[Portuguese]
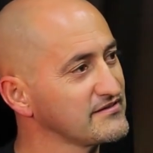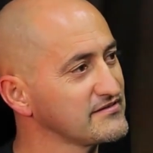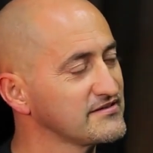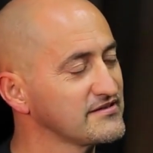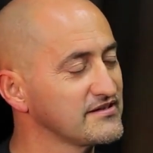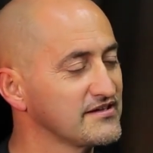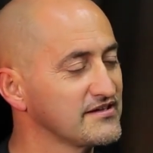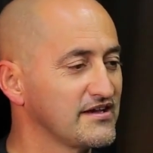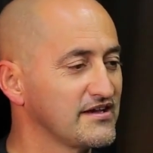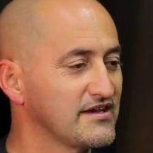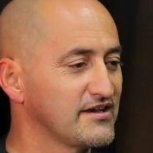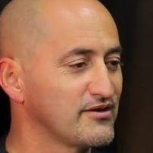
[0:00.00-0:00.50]
O
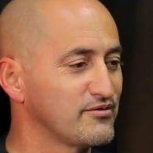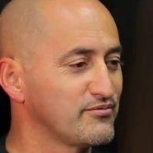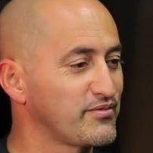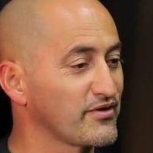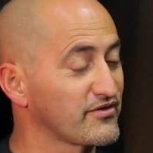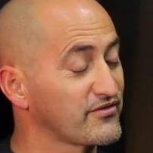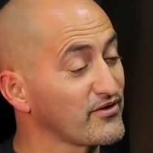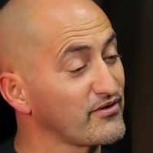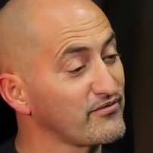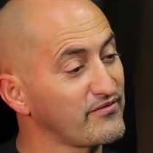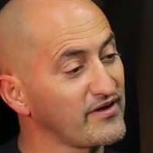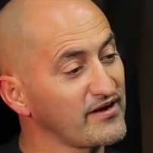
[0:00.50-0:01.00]

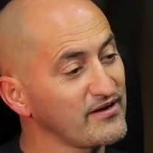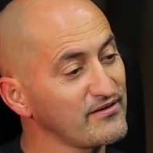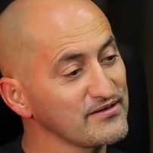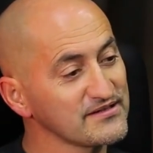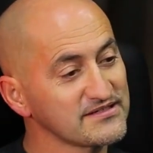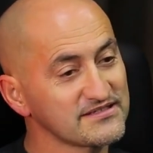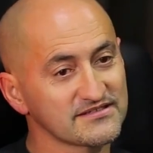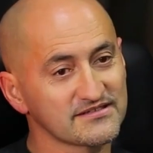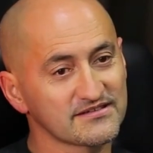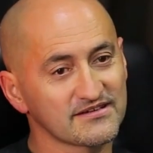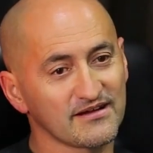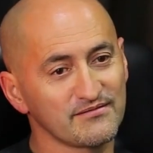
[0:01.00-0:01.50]
pessoal fala, ó, oh,
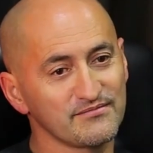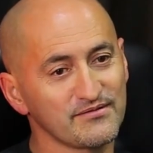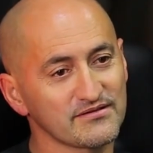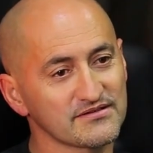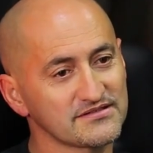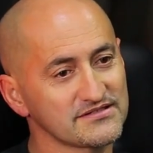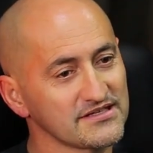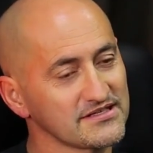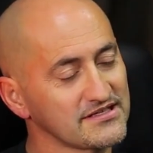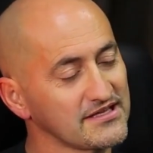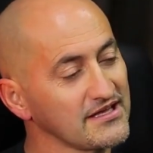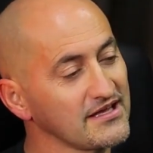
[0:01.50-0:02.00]
esse caminhão que
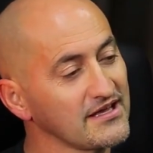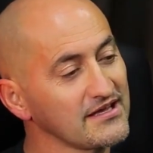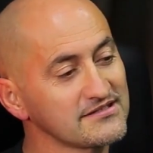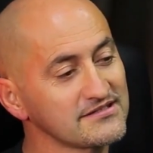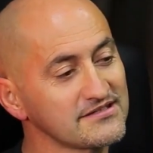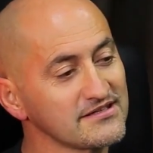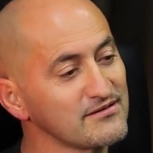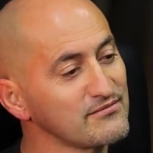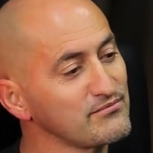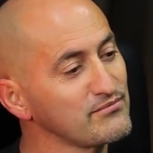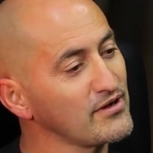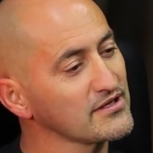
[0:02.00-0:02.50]
você tem aí,
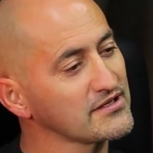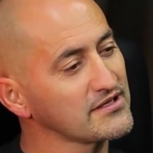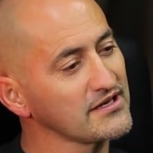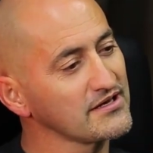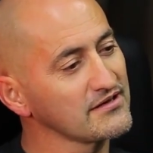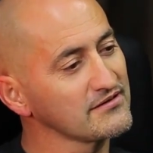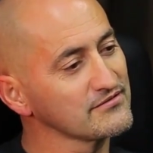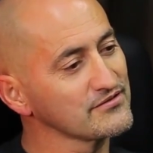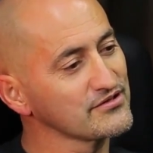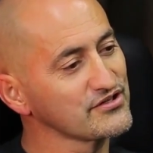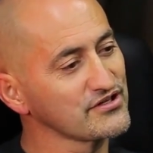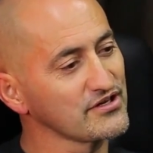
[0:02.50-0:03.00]
você não bota ele
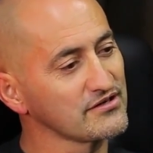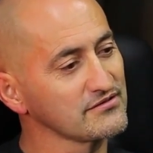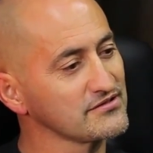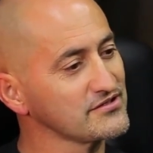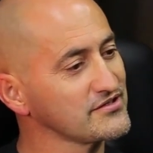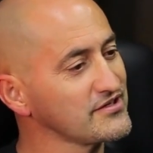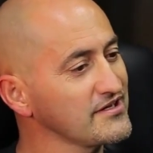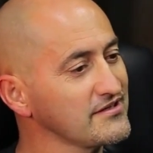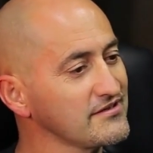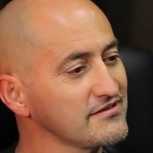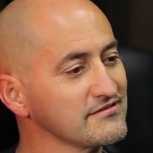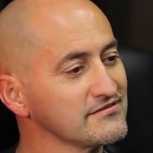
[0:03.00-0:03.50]
no chão de
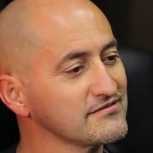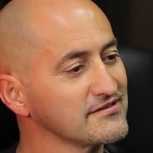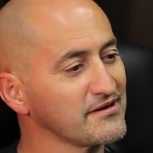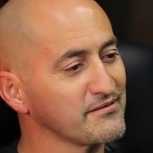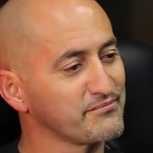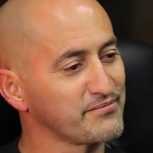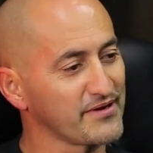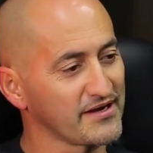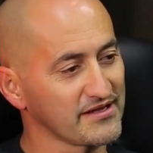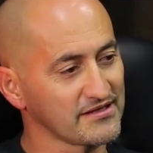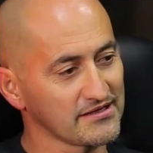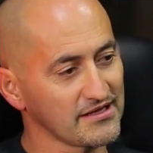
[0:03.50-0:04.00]
jeito nenhum, né?
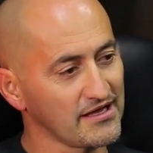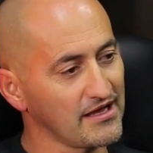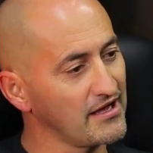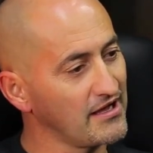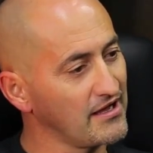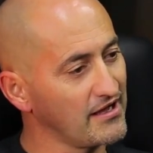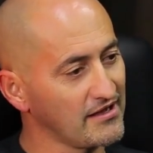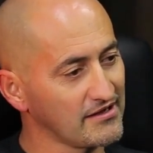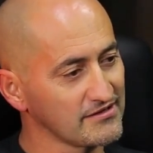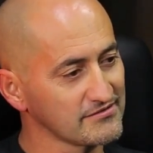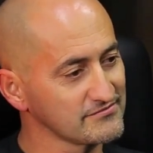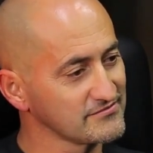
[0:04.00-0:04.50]
Pra
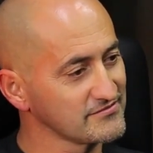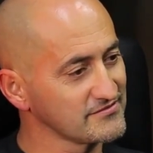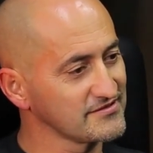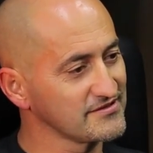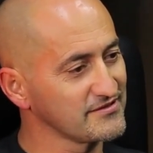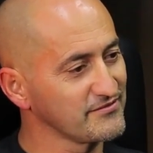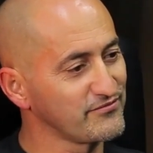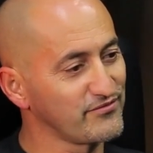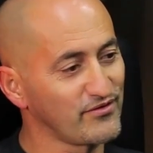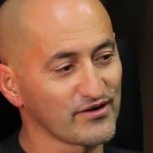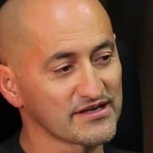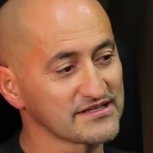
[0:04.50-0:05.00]
andar
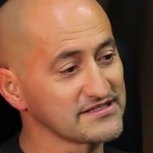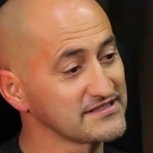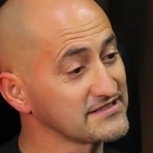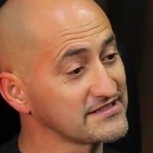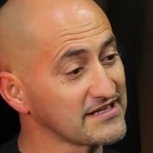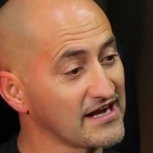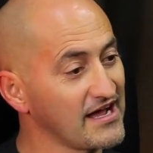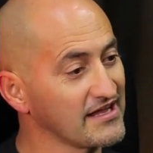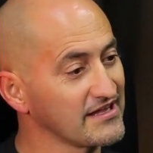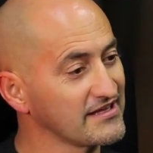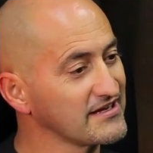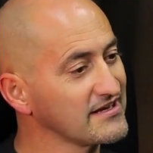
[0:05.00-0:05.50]
fora de
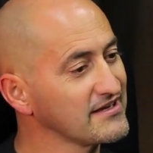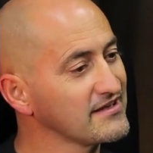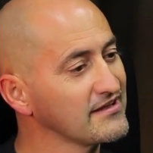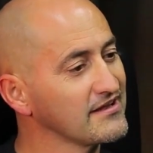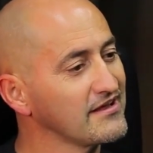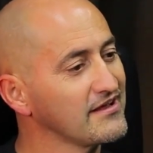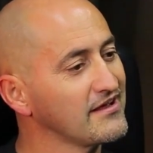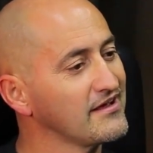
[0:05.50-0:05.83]
estrada, né?